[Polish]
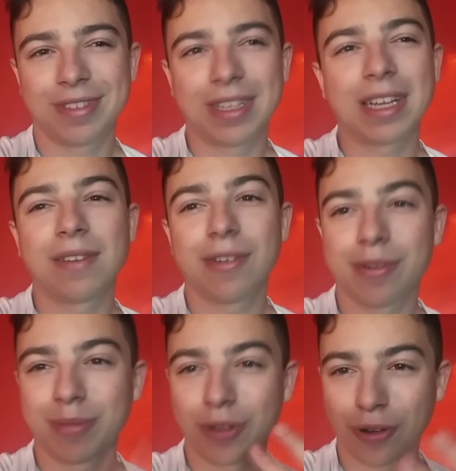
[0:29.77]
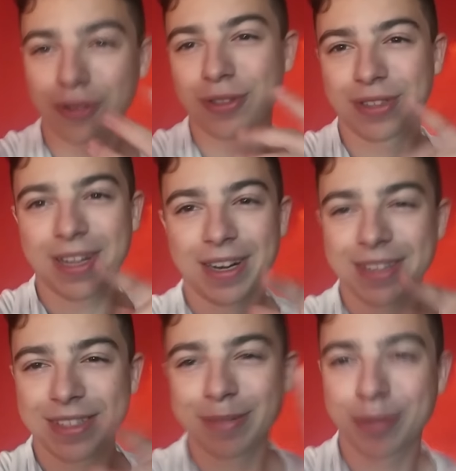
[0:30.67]
nagrywałem to, co
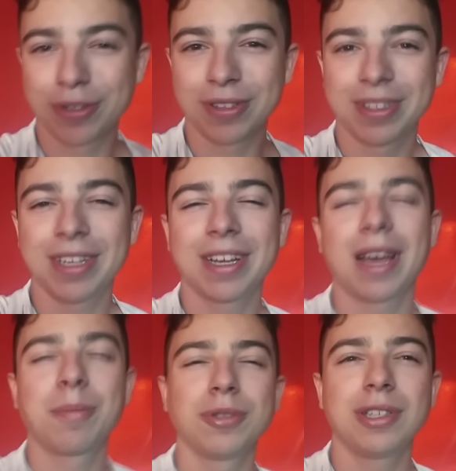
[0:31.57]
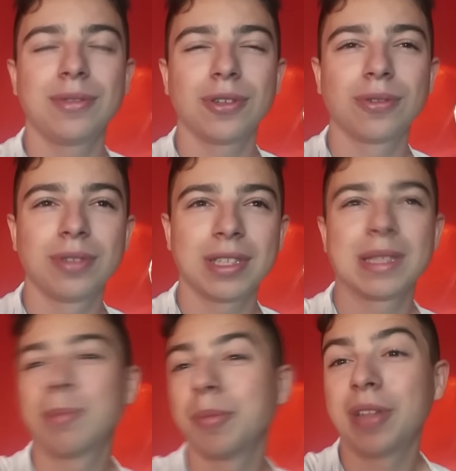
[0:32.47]
teraz, ten początek, a później w ciągu dnia
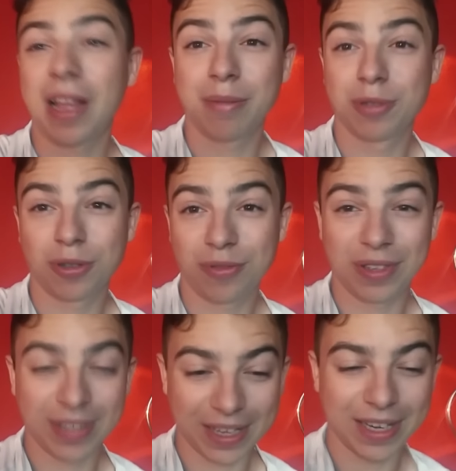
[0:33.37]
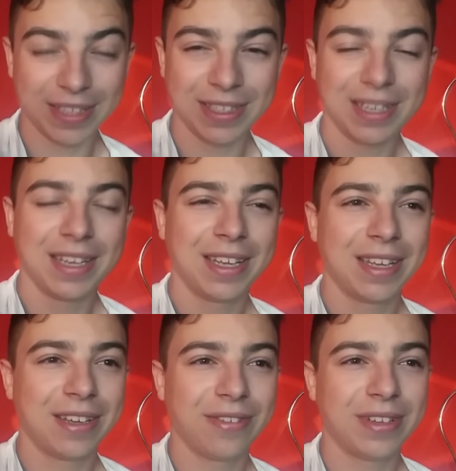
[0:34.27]
zapominałem cokolwiek nagrać,
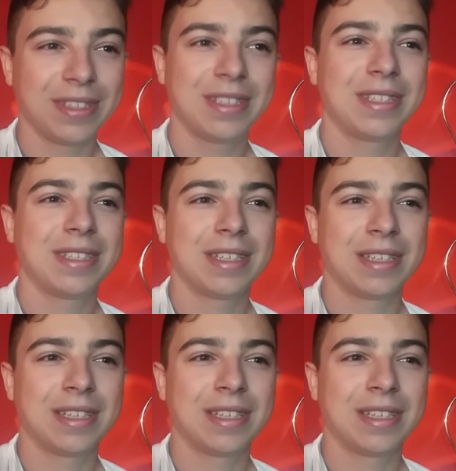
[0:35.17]
więc...